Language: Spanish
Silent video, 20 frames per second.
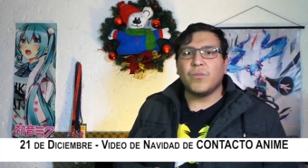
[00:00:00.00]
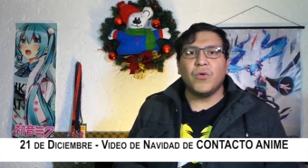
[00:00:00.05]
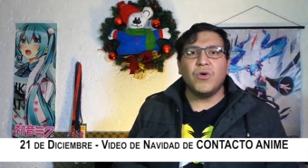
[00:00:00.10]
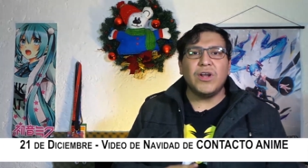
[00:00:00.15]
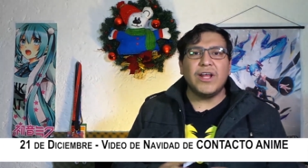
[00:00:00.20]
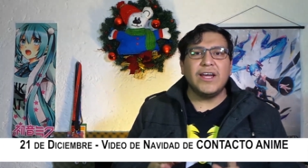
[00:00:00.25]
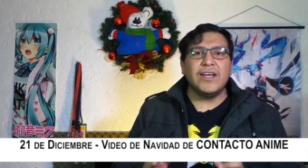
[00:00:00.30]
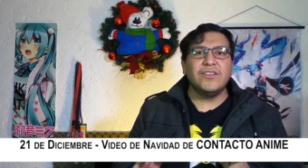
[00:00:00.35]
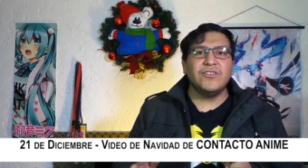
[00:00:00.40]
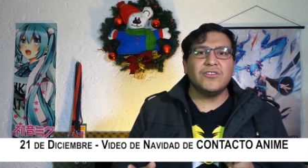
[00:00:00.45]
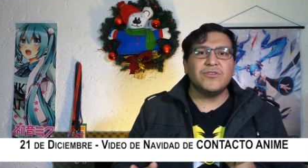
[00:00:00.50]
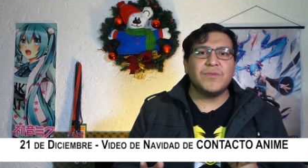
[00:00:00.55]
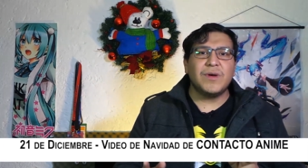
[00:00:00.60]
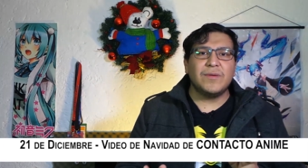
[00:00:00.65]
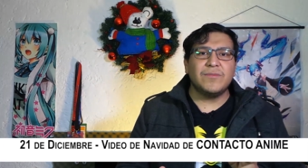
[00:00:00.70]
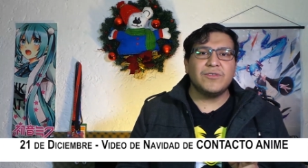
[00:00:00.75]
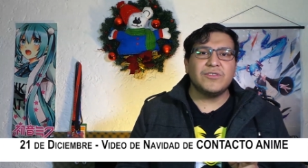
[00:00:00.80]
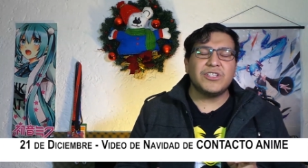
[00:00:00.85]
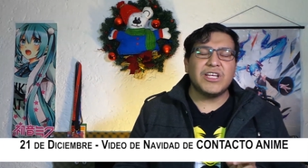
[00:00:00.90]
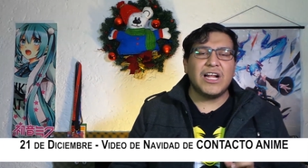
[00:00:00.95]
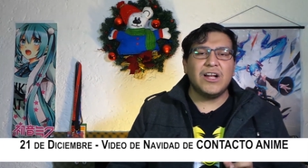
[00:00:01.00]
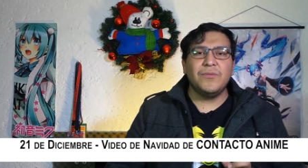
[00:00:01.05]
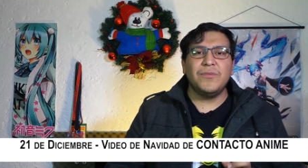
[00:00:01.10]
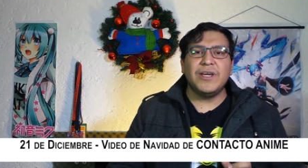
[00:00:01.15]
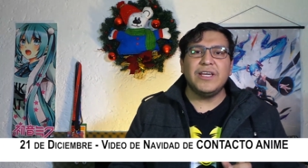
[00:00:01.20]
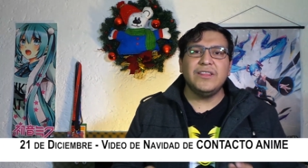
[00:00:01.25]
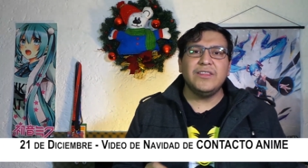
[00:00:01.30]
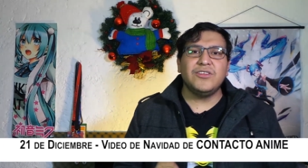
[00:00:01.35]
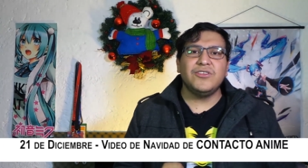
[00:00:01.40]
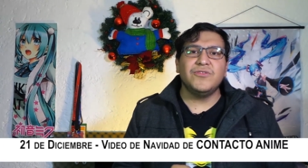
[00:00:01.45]
Por ahí nos vamos al
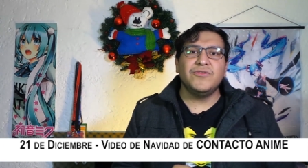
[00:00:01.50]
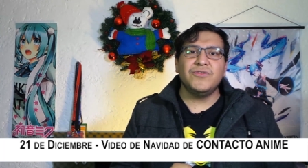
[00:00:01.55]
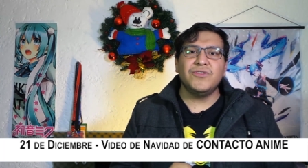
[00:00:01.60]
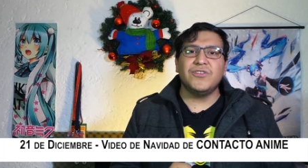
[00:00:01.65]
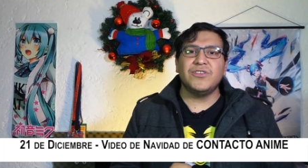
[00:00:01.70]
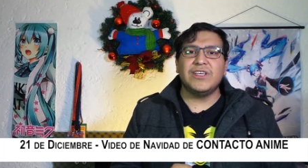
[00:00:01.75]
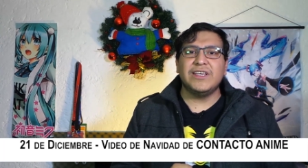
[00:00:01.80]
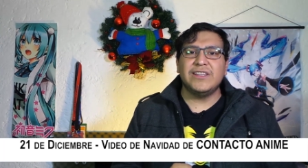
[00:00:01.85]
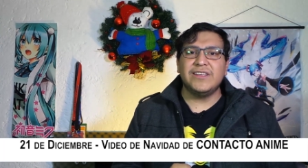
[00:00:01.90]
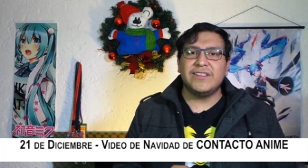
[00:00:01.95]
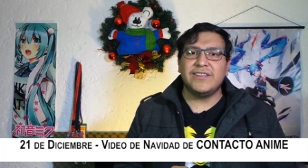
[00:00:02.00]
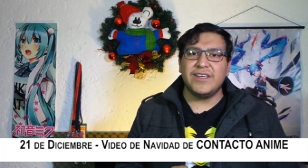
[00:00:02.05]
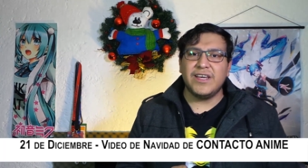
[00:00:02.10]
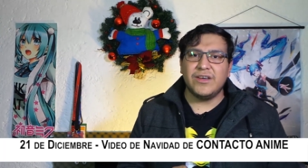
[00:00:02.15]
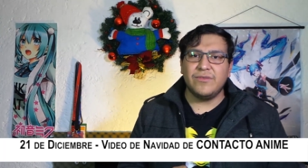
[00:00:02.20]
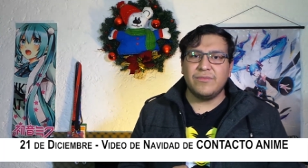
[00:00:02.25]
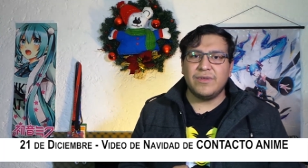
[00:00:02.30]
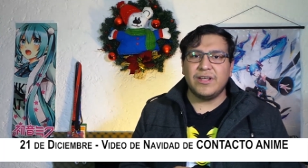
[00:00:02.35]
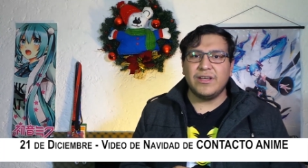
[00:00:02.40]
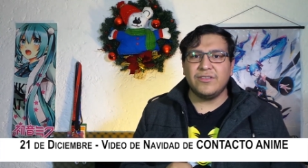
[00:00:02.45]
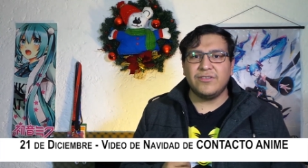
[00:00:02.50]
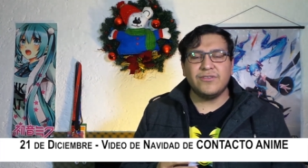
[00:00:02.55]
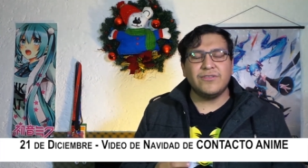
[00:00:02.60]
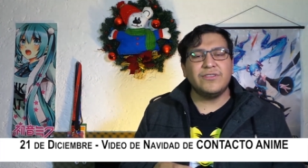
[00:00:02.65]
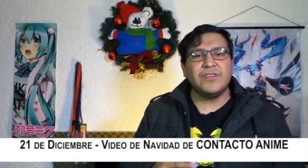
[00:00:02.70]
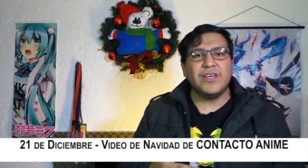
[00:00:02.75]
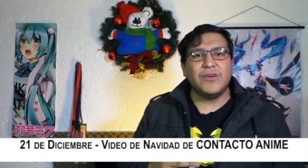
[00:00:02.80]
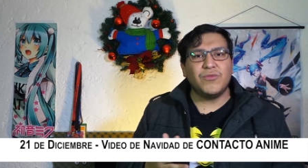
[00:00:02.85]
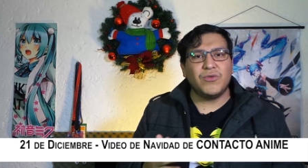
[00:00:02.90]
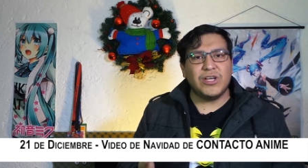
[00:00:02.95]
21 de diciembre,
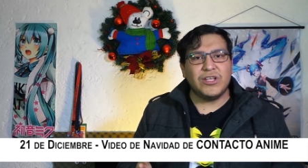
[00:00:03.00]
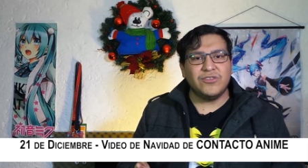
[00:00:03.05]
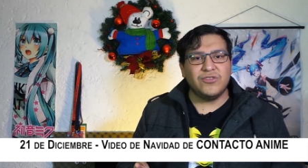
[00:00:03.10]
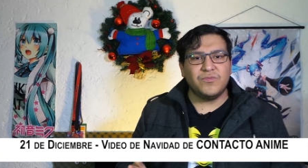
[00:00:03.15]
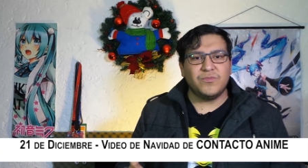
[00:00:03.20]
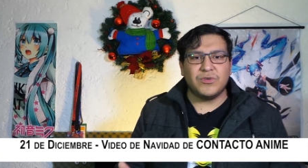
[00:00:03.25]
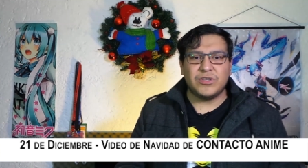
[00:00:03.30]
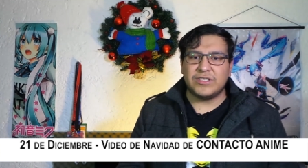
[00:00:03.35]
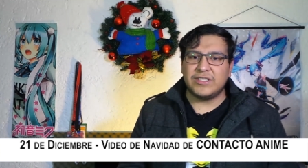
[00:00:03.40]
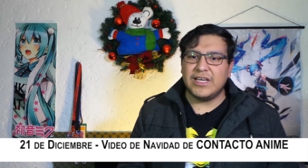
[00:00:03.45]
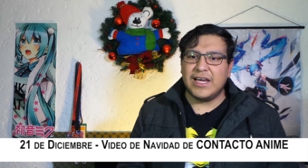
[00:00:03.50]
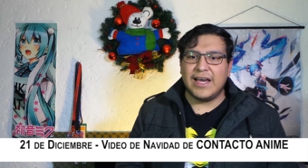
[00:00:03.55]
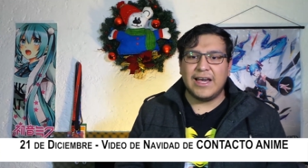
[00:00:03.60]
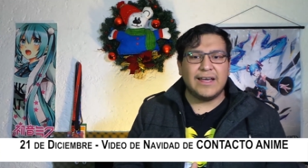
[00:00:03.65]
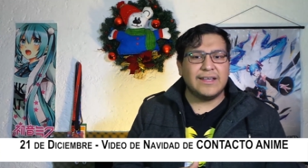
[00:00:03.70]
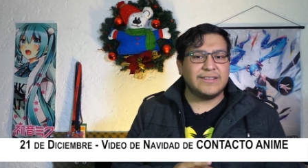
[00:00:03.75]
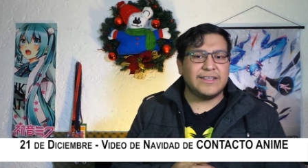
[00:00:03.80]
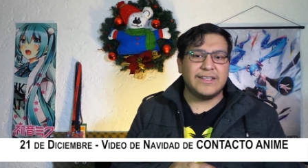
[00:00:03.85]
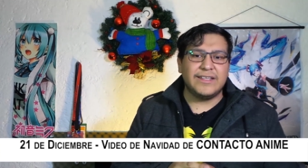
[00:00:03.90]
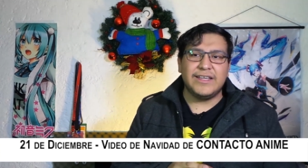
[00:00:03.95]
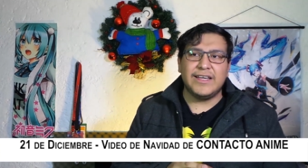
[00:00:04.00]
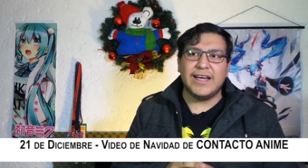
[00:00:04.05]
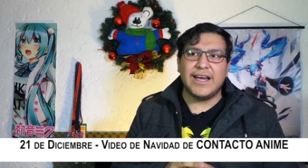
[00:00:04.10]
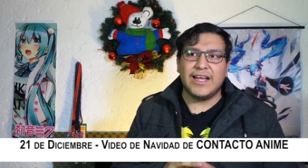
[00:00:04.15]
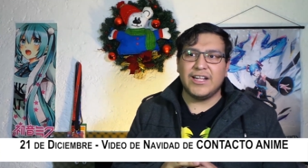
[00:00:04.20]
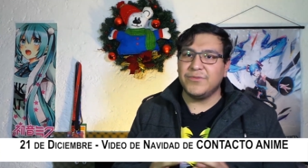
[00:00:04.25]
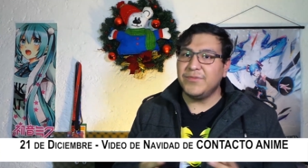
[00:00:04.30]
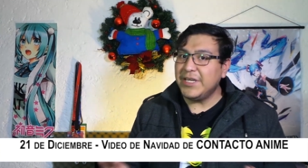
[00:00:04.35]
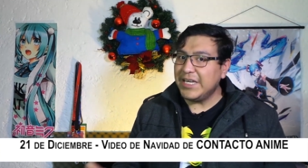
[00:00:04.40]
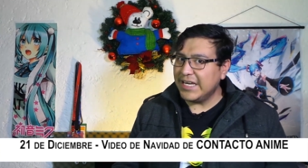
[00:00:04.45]
donde bueno, pues ya
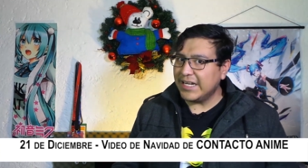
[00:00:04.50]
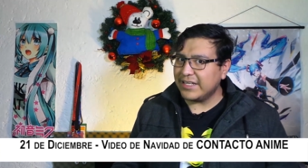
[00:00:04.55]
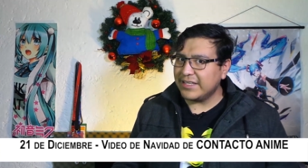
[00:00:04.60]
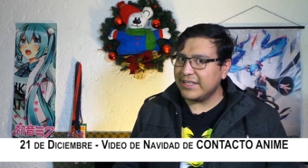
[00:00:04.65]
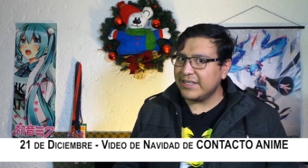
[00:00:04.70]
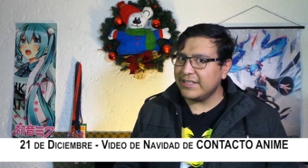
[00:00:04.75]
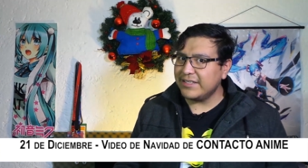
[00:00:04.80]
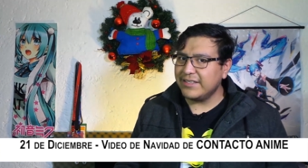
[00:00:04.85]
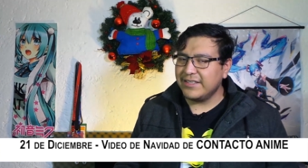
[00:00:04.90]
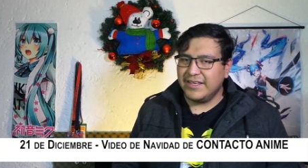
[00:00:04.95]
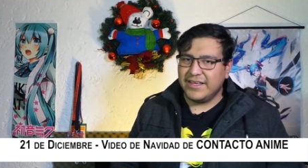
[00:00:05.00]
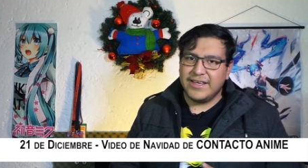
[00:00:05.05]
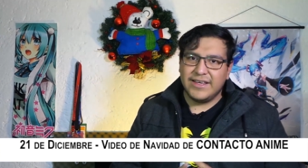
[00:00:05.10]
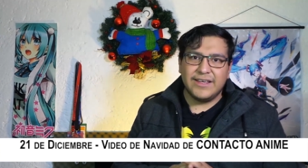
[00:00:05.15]
sería el viernes,